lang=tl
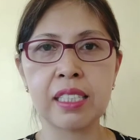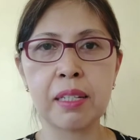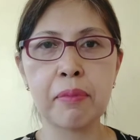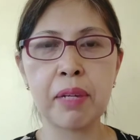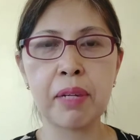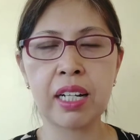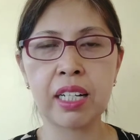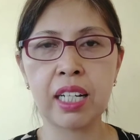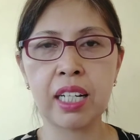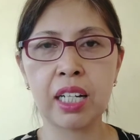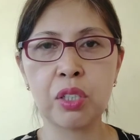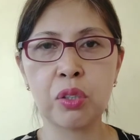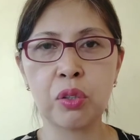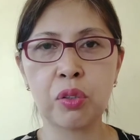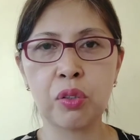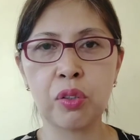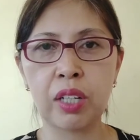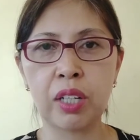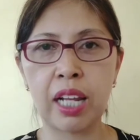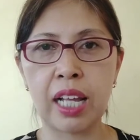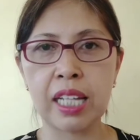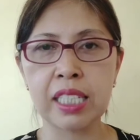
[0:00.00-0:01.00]
sa mga
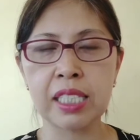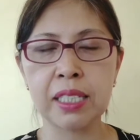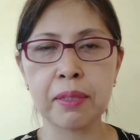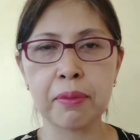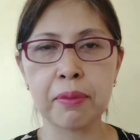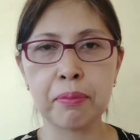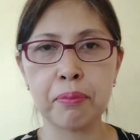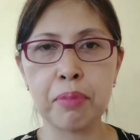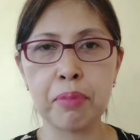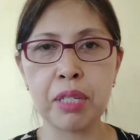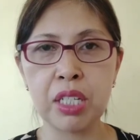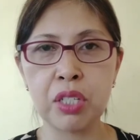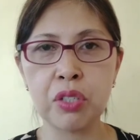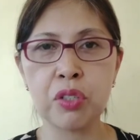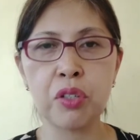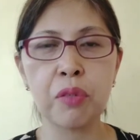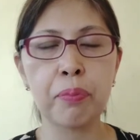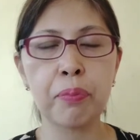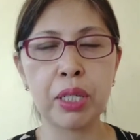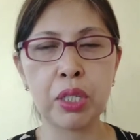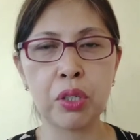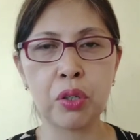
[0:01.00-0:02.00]
ganong klaseng
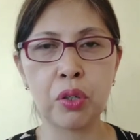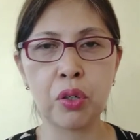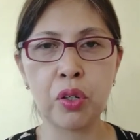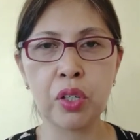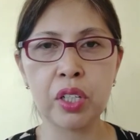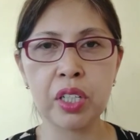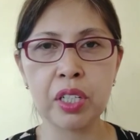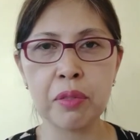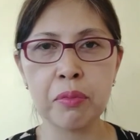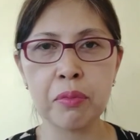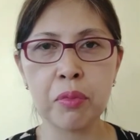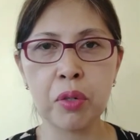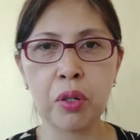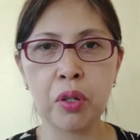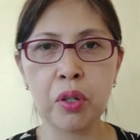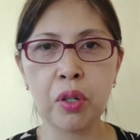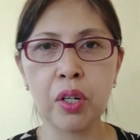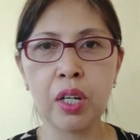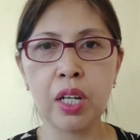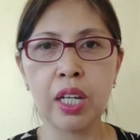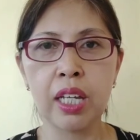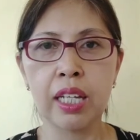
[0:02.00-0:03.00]
video, panoorin
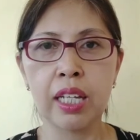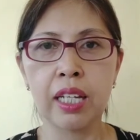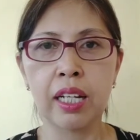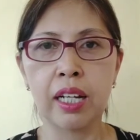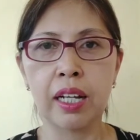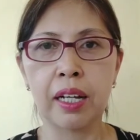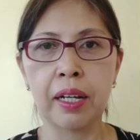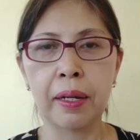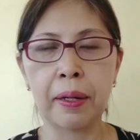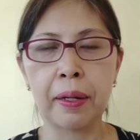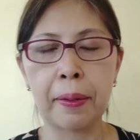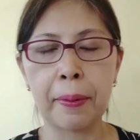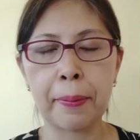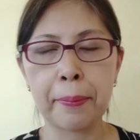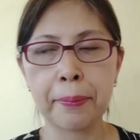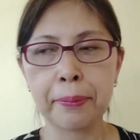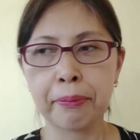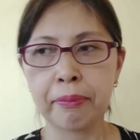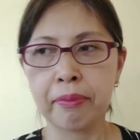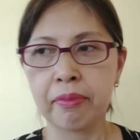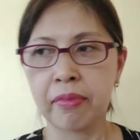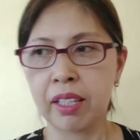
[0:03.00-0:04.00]
mo, uh,
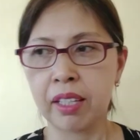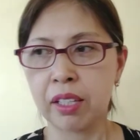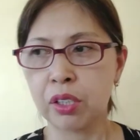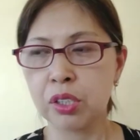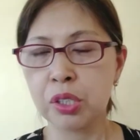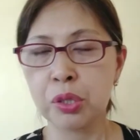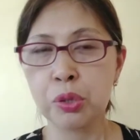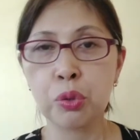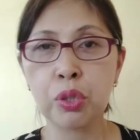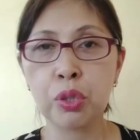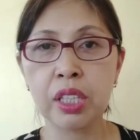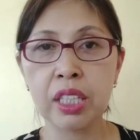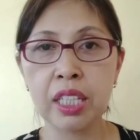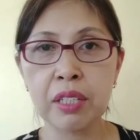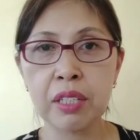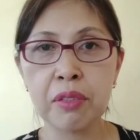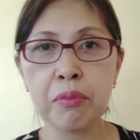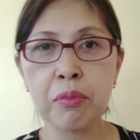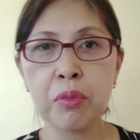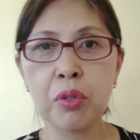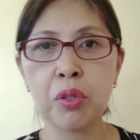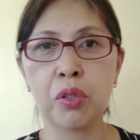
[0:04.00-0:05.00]

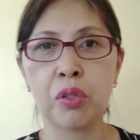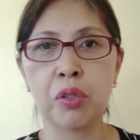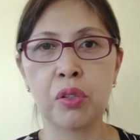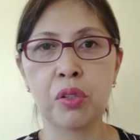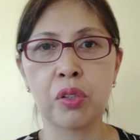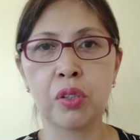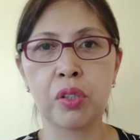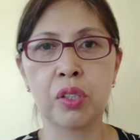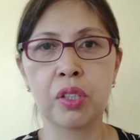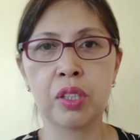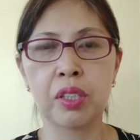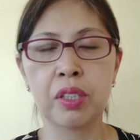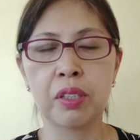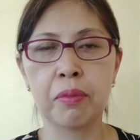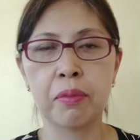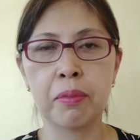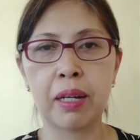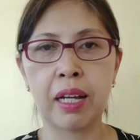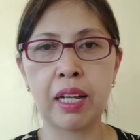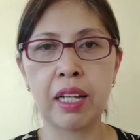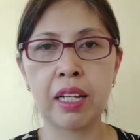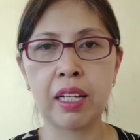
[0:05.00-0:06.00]
sundan mo, di
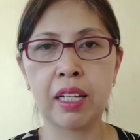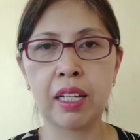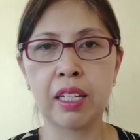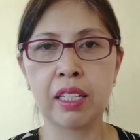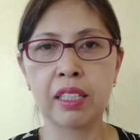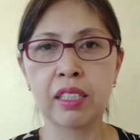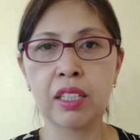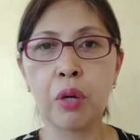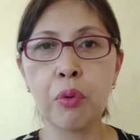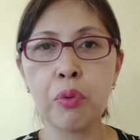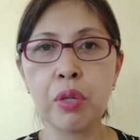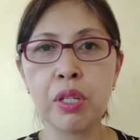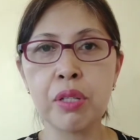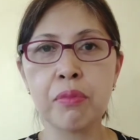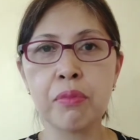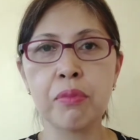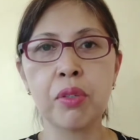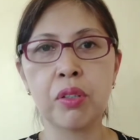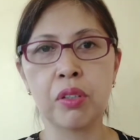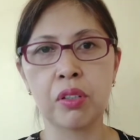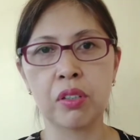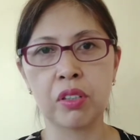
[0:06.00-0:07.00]
ba? Gawin
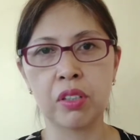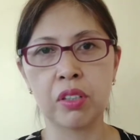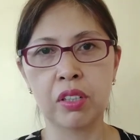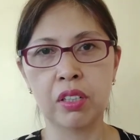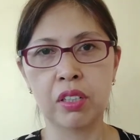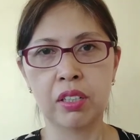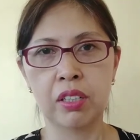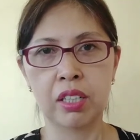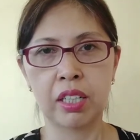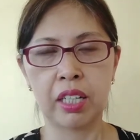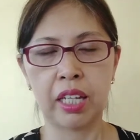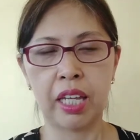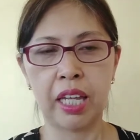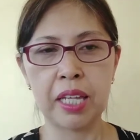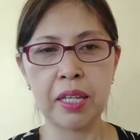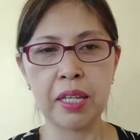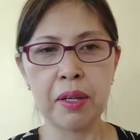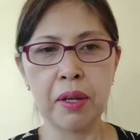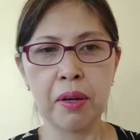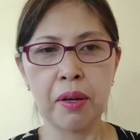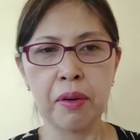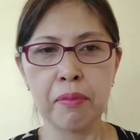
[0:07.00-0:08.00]
mo.
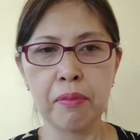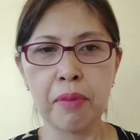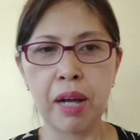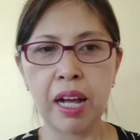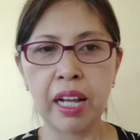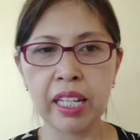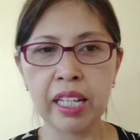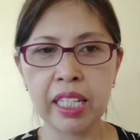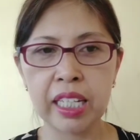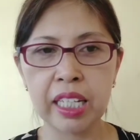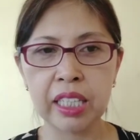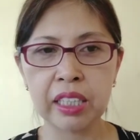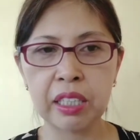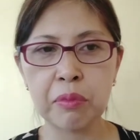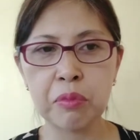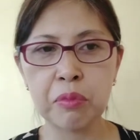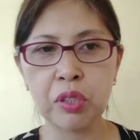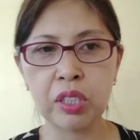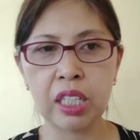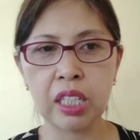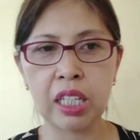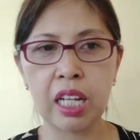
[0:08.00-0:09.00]
Okay? Makikita
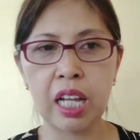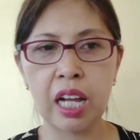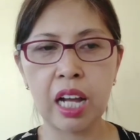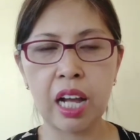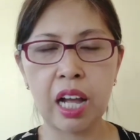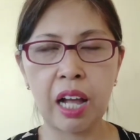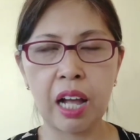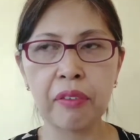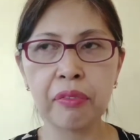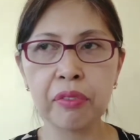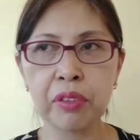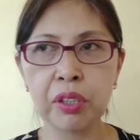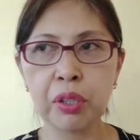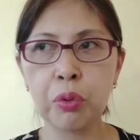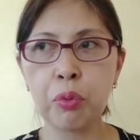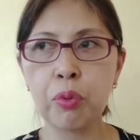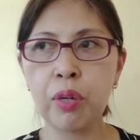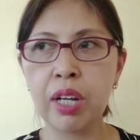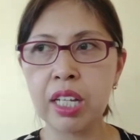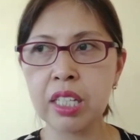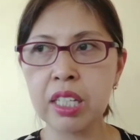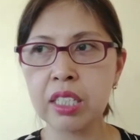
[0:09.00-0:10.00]
mo na lang after
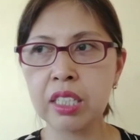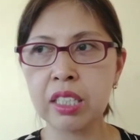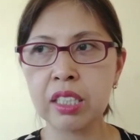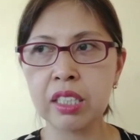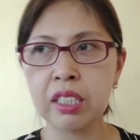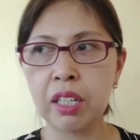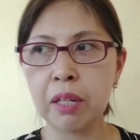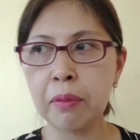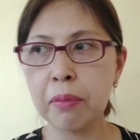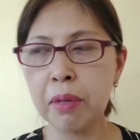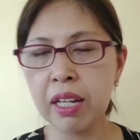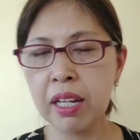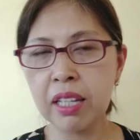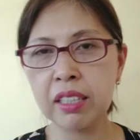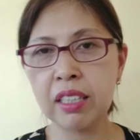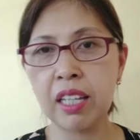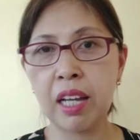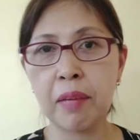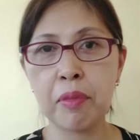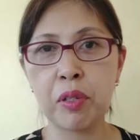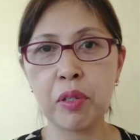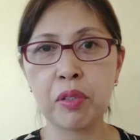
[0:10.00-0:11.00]
one year, aba, ang
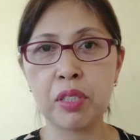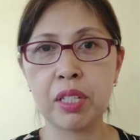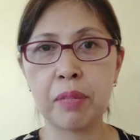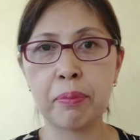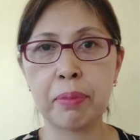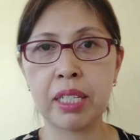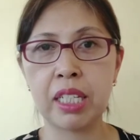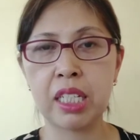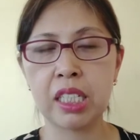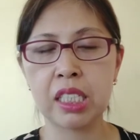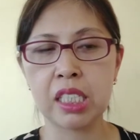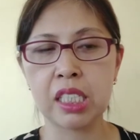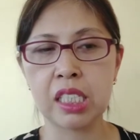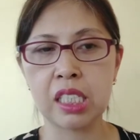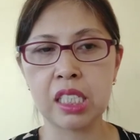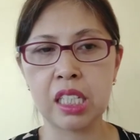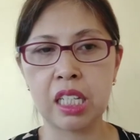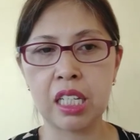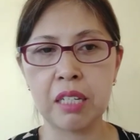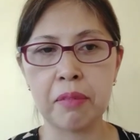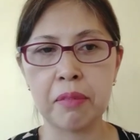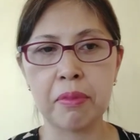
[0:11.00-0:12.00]
dami ko na pala
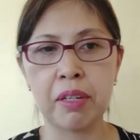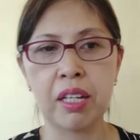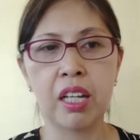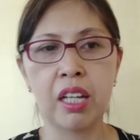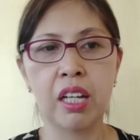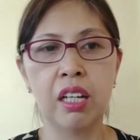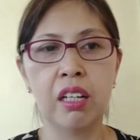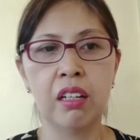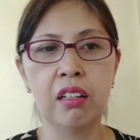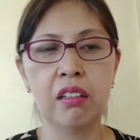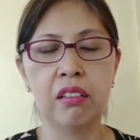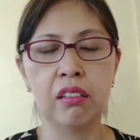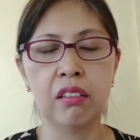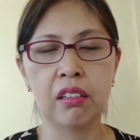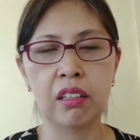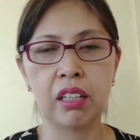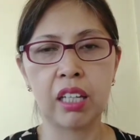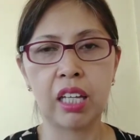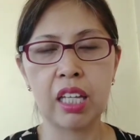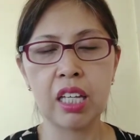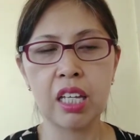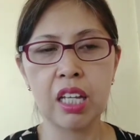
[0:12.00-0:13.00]
na-save
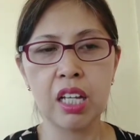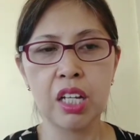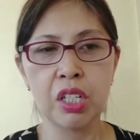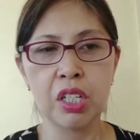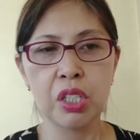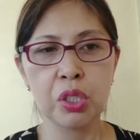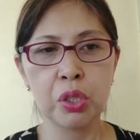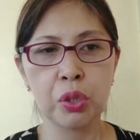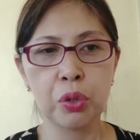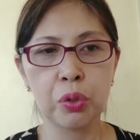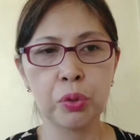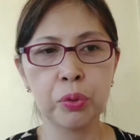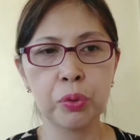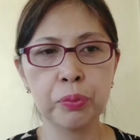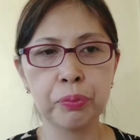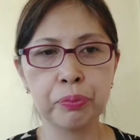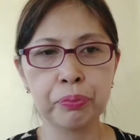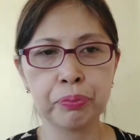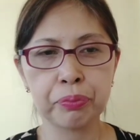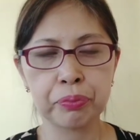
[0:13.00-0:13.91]
Okay? So,